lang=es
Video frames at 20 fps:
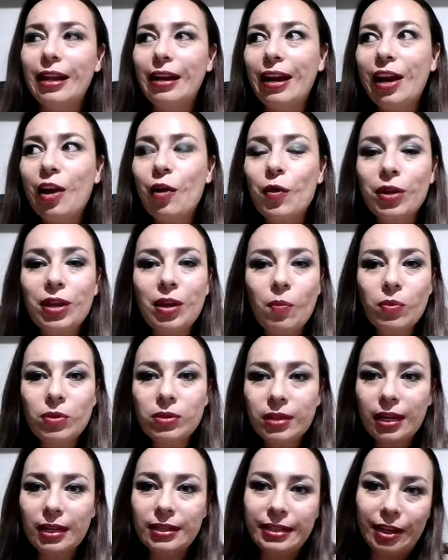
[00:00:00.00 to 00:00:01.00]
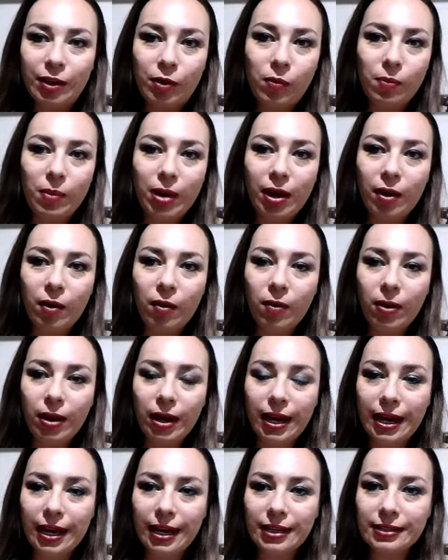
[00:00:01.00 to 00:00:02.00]
Recordemos que el ser humano
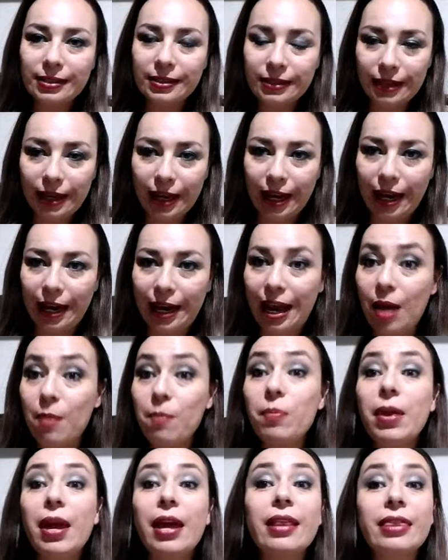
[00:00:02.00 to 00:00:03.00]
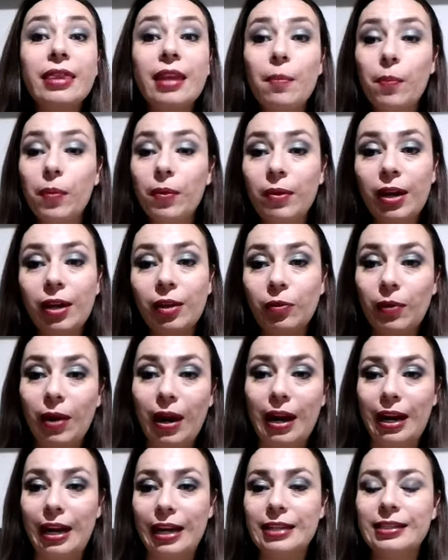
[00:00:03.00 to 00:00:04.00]
es eh, cambiante por
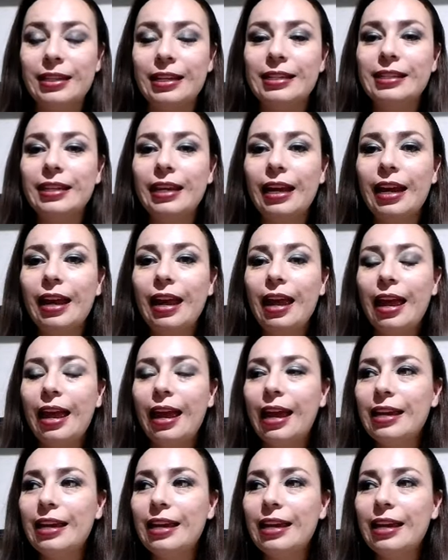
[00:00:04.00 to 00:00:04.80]
naturaleza, ¿sí?